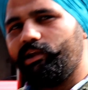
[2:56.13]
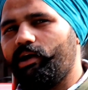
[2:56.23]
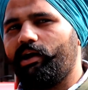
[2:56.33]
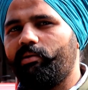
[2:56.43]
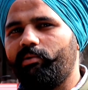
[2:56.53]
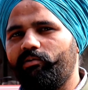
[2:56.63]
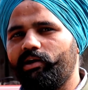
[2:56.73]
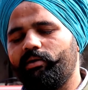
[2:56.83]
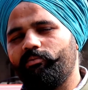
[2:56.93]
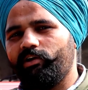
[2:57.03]
ही लगाया मैं
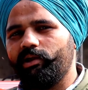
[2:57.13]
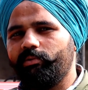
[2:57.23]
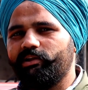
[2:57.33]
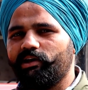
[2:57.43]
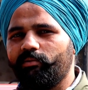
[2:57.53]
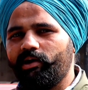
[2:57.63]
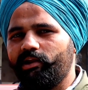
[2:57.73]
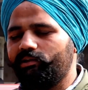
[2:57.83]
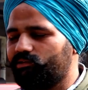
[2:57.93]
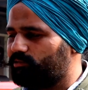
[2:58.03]
हम वहीं पे थे
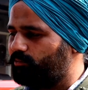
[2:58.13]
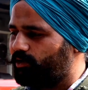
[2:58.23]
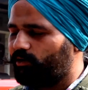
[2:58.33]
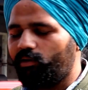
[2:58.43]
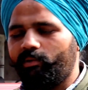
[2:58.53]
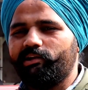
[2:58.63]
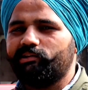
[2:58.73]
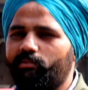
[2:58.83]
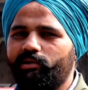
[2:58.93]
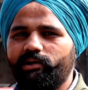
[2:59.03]
हमारी बिल्कुल हमारे
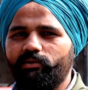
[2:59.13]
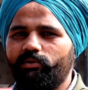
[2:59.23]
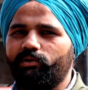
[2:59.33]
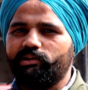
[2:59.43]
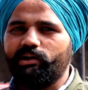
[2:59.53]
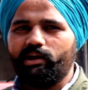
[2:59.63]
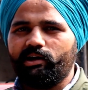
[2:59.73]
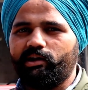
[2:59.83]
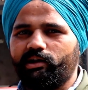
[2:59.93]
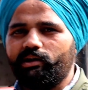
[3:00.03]
सामने ही उन्होंने तैयार
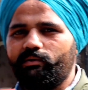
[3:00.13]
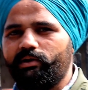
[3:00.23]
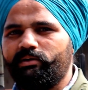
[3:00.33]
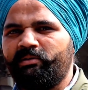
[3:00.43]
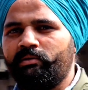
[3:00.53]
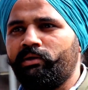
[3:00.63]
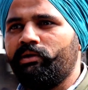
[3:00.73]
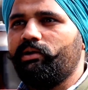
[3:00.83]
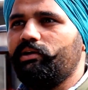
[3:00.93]
कितने टाइम में लगा दिया था ये